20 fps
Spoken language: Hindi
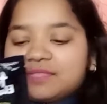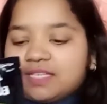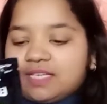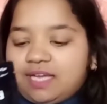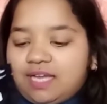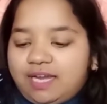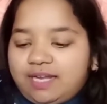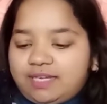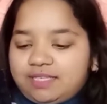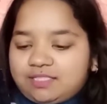
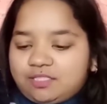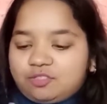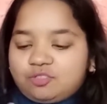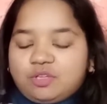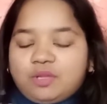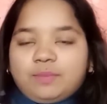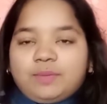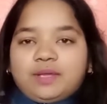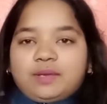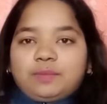एंड इसकी
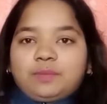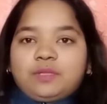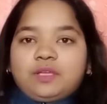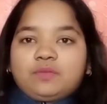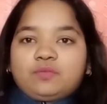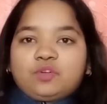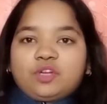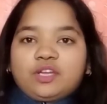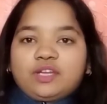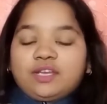जो एम है
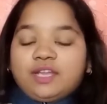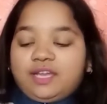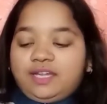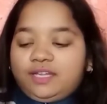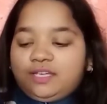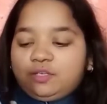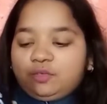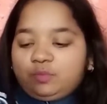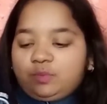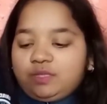वो है
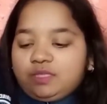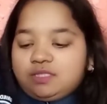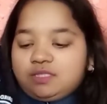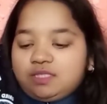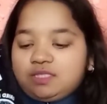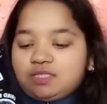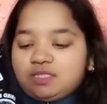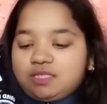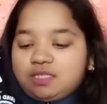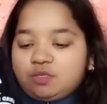नाइन्टी रुपीज़
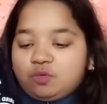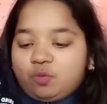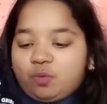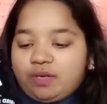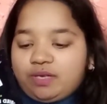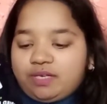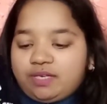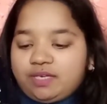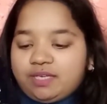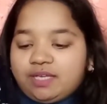इसकी
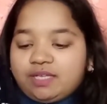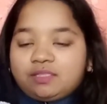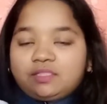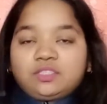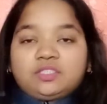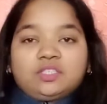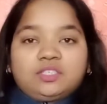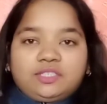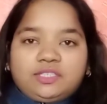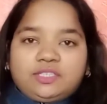क्वान्टिटी है
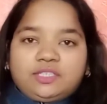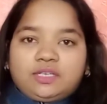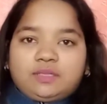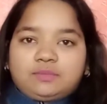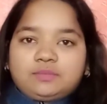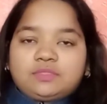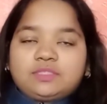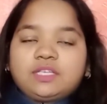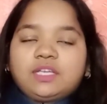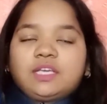थर्टी
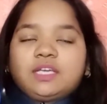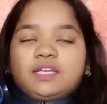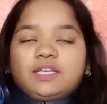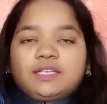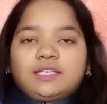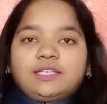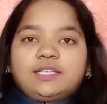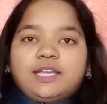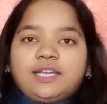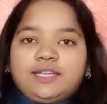ग्राम्स
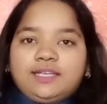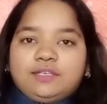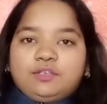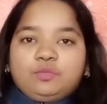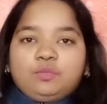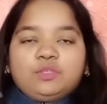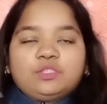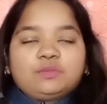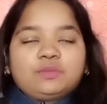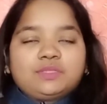नाइन्टी
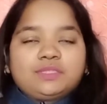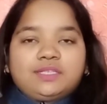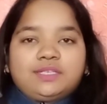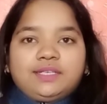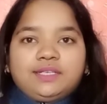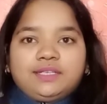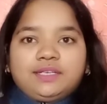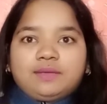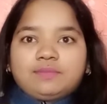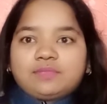रुपीज़ में
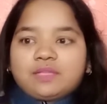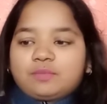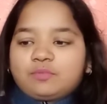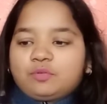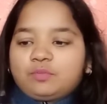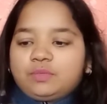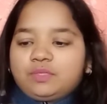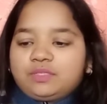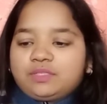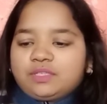थर्टी ग्राम्स तो
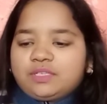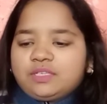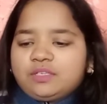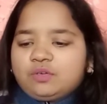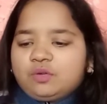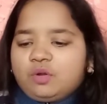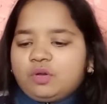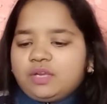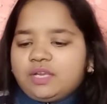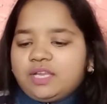आपको मिलते
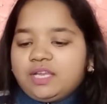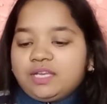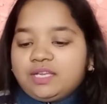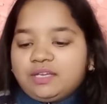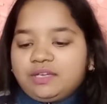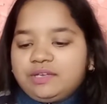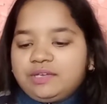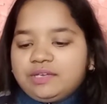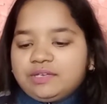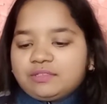हैं और
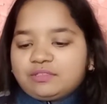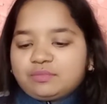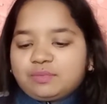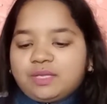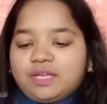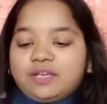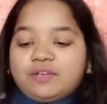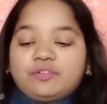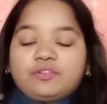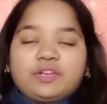इंग्रेडिएंट्स में
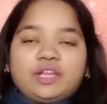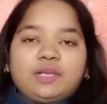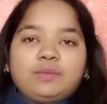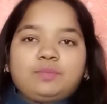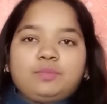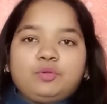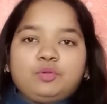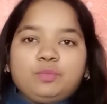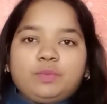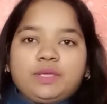है
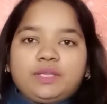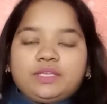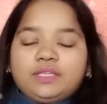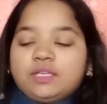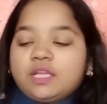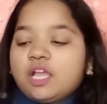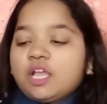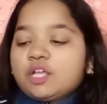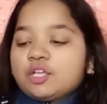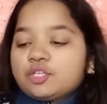ड्राइड
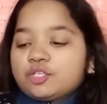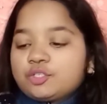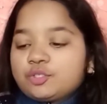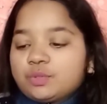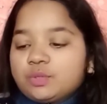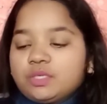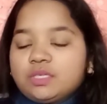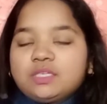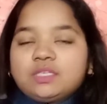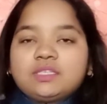ब्लूबेरी
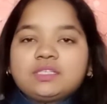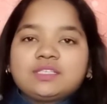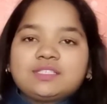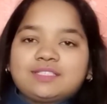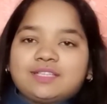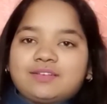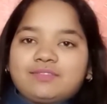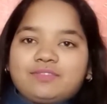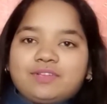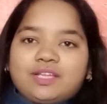शुगर
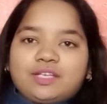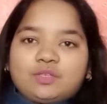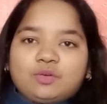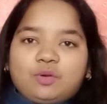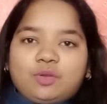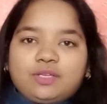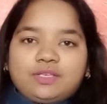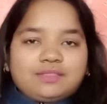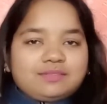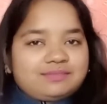सनफ्लावर
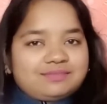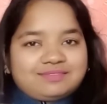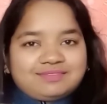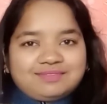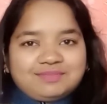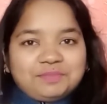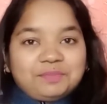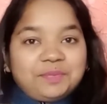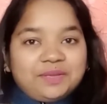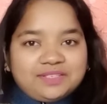ऑयल
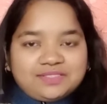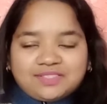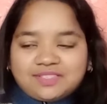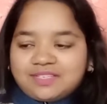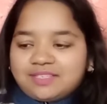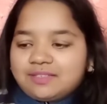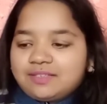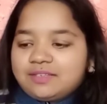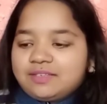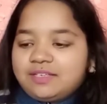
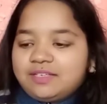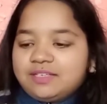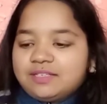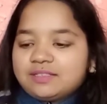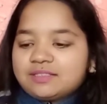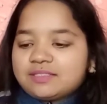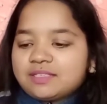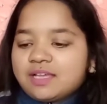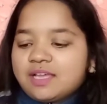बेसिक इंग्रेडिएंट्स